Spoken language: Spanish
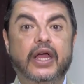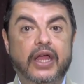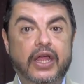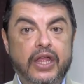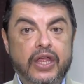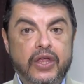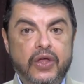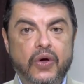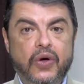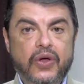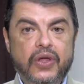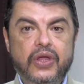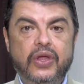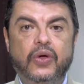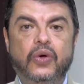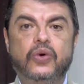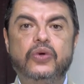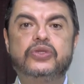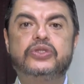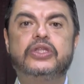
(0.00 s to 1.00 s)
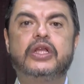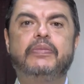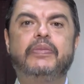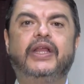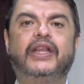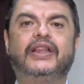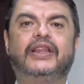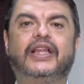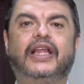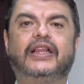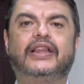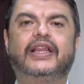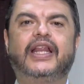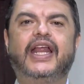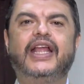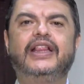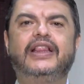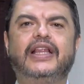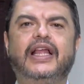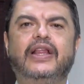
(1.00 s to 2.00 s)
y hoy justamente
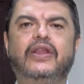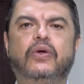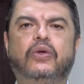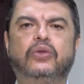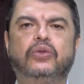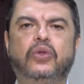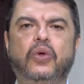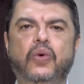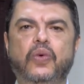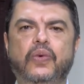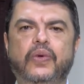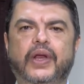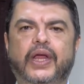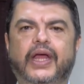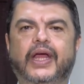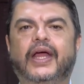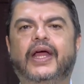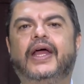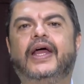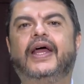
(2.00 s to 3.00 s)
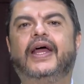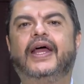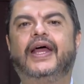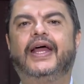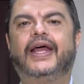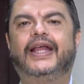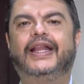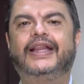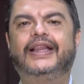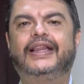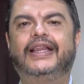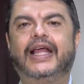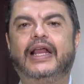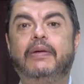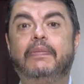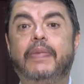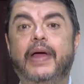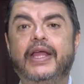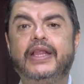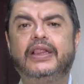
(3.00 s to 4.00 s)
30 de octubre
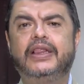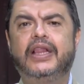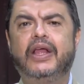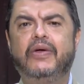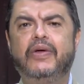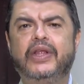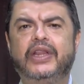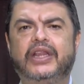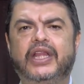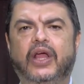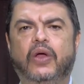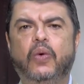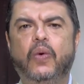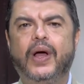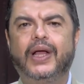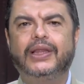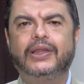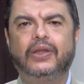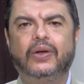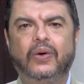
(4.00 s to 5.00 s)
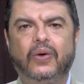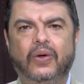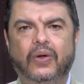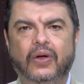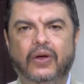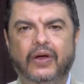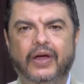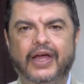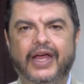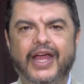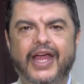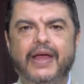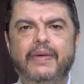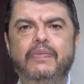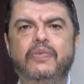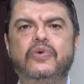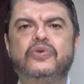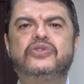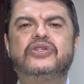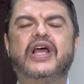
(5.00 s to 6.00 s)
del 2024,
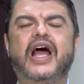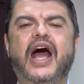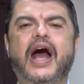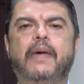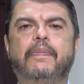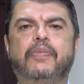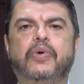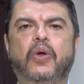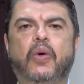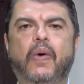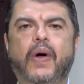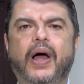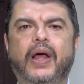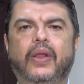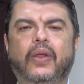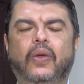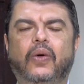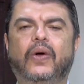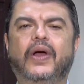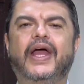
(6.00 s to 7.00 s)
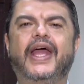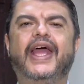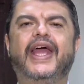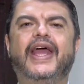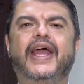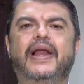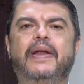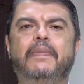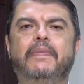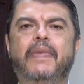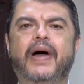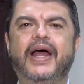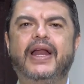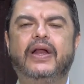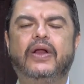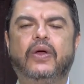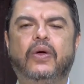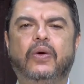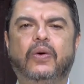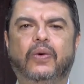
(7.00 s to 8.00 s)
hemos aprobado en el
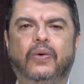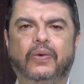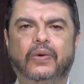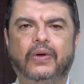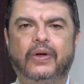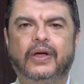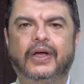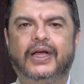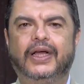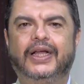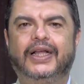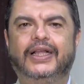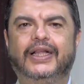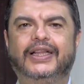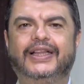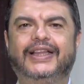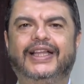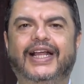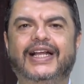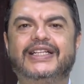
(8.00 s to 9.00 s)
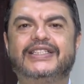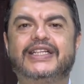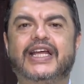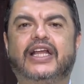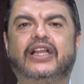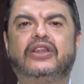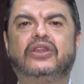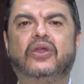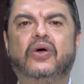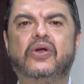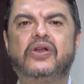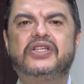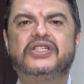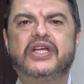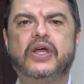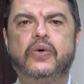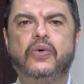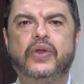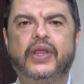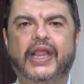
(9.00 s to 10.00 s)
marco del sector
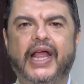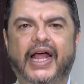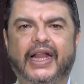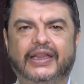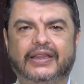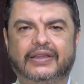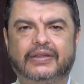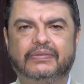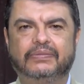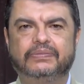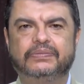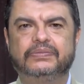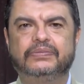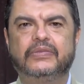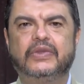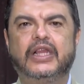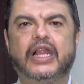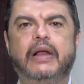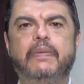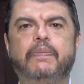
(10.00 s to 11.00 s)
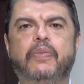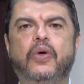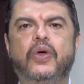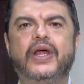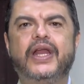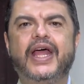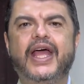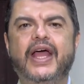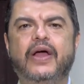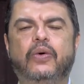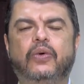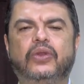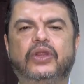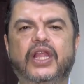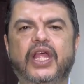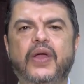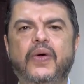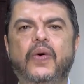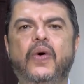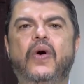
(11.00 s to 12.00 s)
seguridad del Poder
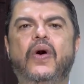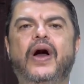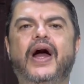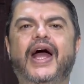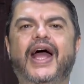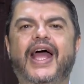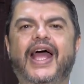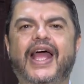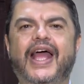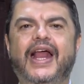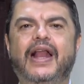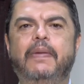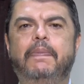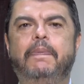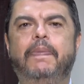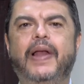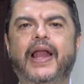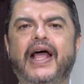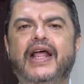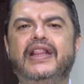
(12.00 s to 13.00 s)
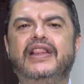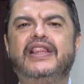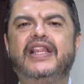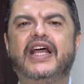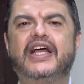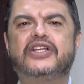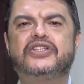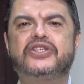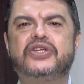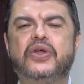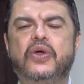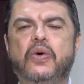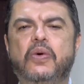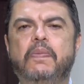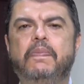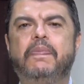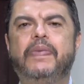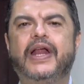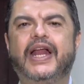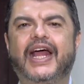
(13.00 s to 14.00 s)
Ejecutivo el plan de
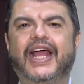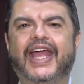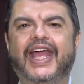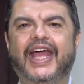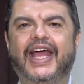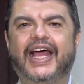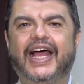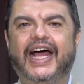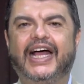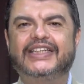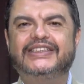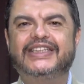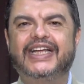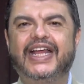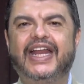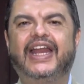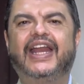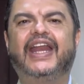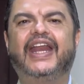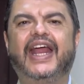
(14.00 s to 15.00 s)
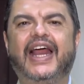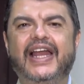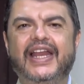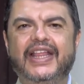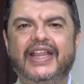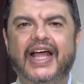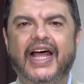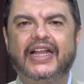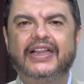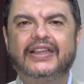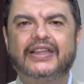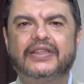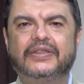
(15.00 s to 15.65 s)
acción para que hacer realidad